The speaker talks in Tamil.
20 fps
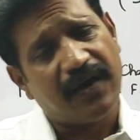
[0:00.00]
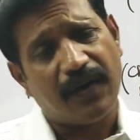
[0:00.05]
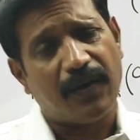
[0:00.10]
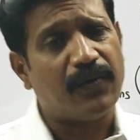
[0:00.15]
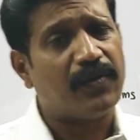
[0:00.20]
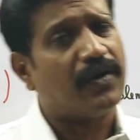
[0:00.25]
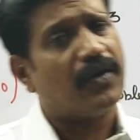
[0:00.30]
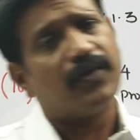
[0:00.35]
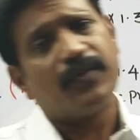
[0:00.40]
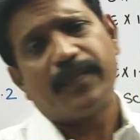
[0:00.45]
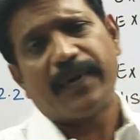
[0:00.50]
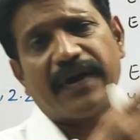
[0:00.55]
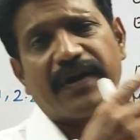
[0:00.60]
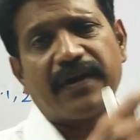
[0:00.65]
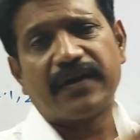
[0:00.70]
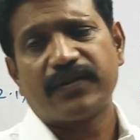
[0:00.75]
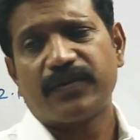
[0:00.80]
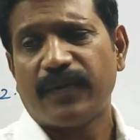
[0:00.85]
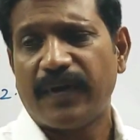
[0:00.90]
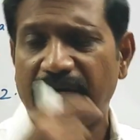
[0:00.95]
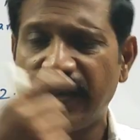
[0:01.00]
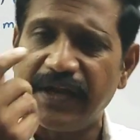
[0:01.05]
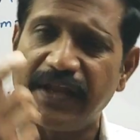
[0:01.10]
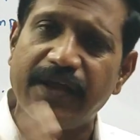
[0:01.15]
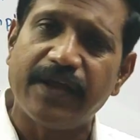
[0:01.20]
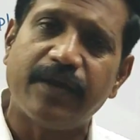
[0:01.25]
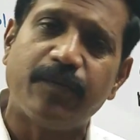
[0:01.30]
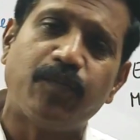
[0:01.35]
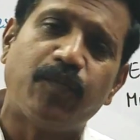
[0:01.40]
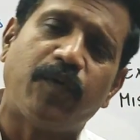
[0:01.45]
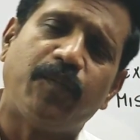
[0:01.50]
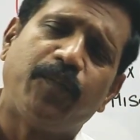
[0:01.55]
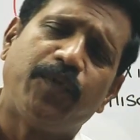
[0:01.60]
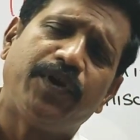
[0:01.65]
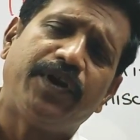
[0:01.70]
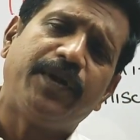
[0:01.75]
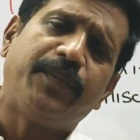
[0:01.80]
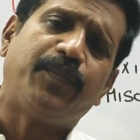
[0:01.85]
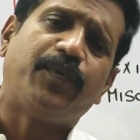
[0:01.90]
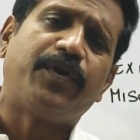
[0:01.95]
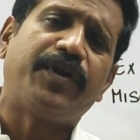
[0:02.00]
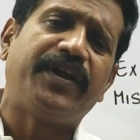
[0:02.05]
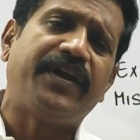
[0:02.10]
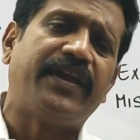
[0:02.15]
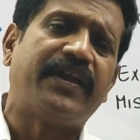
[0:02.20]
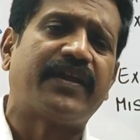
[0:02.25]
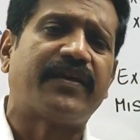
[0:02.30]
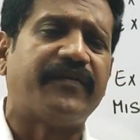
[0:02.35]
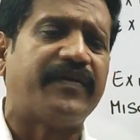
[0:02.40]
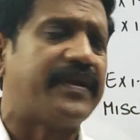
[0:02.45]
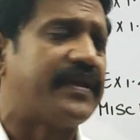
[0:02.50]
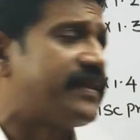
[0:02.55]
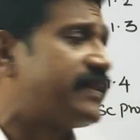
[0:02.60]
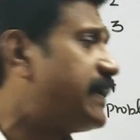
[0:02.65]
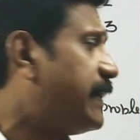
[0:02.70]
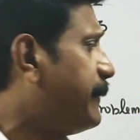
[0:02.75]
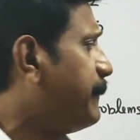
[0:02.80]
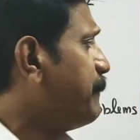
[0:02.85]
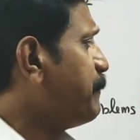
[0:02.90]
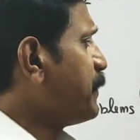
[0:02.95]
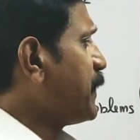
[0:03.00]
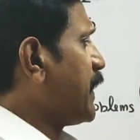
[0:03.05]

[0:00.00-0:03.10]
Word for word: அவங்க அவங்க பாட்டு நடத்துவாங்க நீங்கள் முன்னாடி போய்கினே இருக்க வேண்டியது தான்